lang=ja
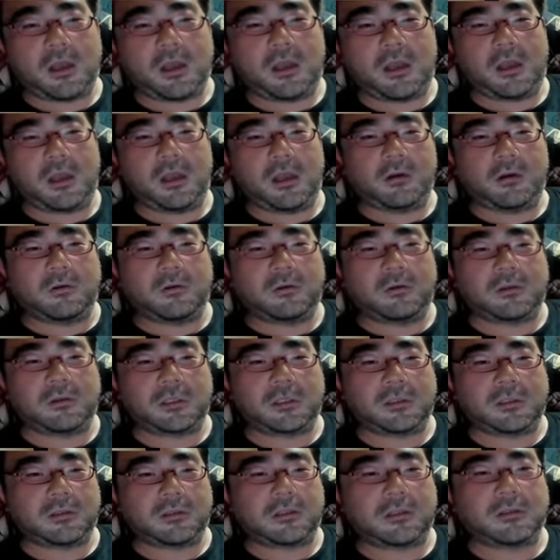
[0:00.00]
英語、
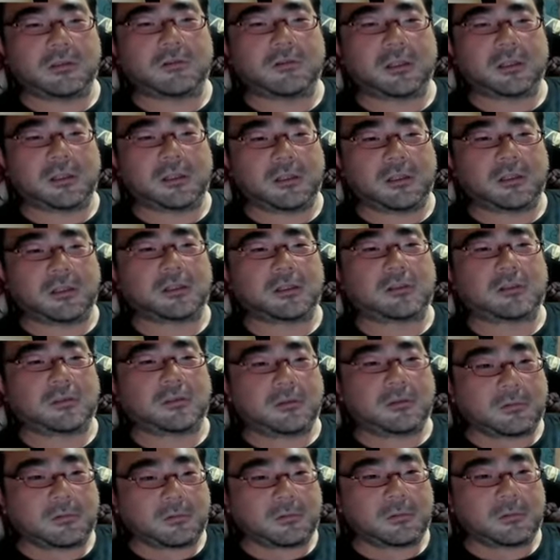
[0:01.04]
羊の方、ありだス、うん。
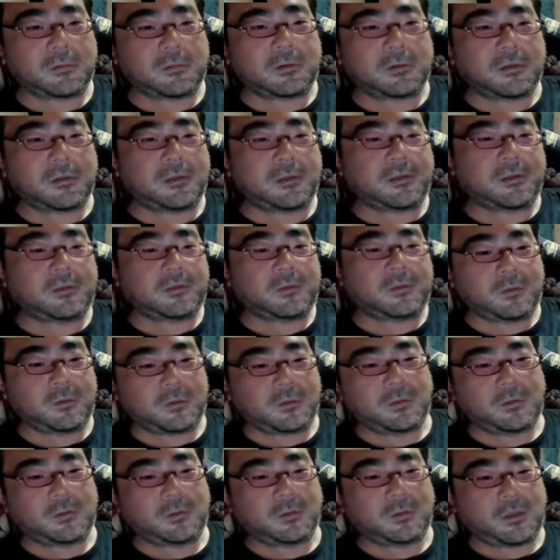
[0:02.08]

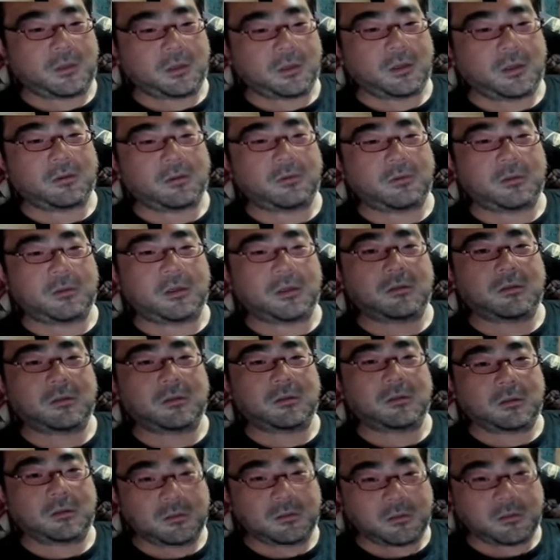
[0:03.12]
ありがとうございま
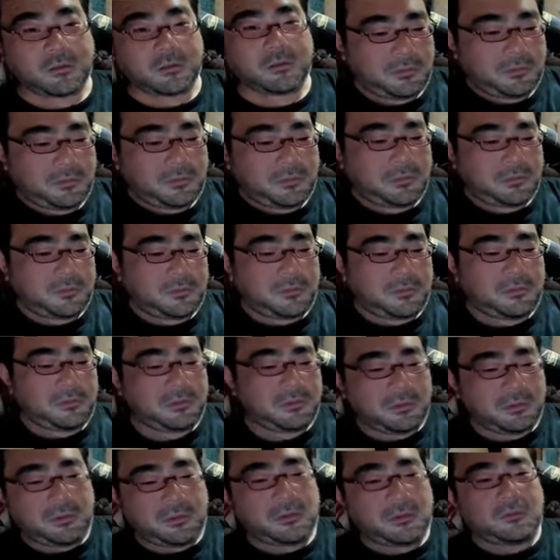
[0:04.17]
す。
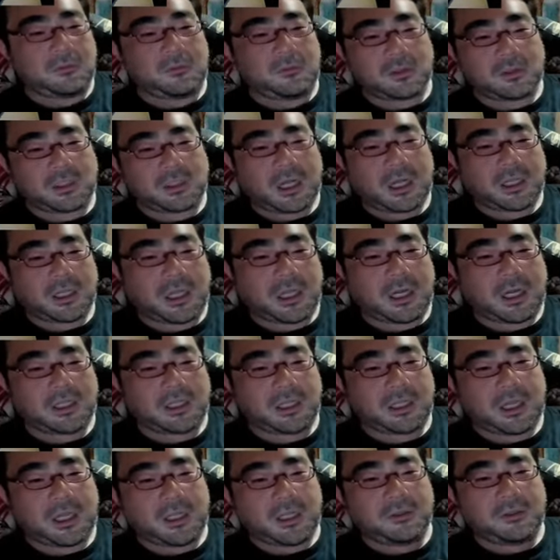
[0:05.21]
もう酒が
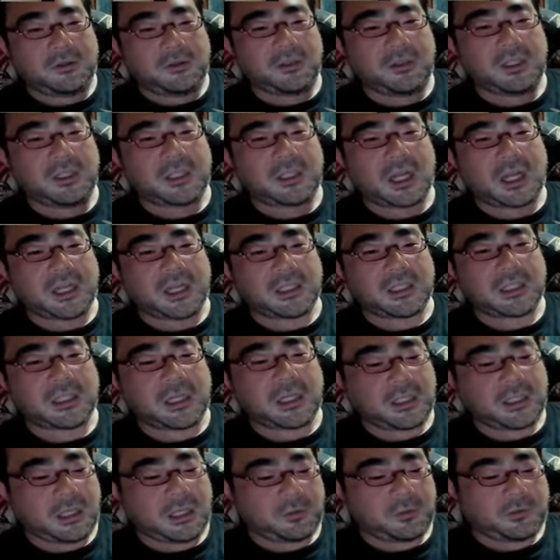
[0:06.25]
ない。ぬるい酒しか
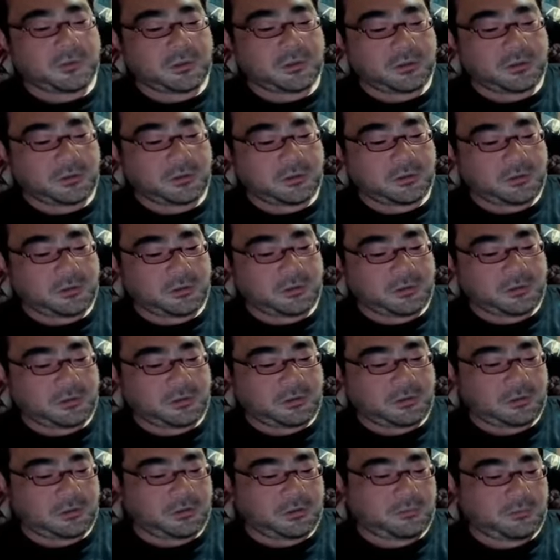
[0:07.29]
ない、も
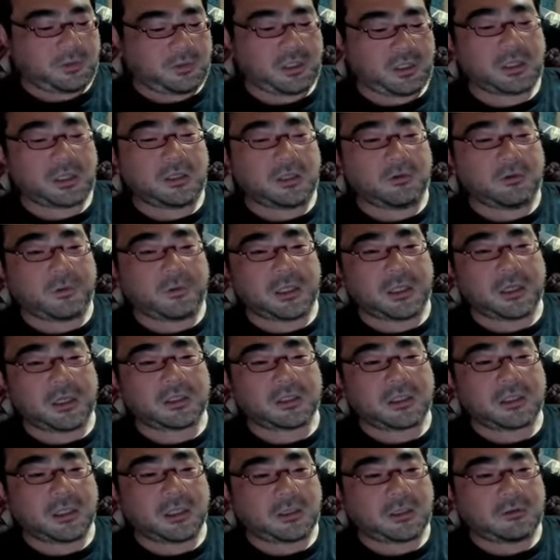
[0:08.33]
う。もう一回飲まなく
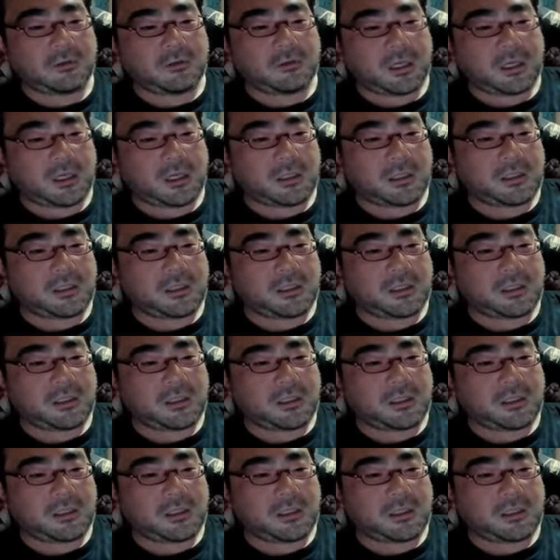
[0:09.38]
て、今日は。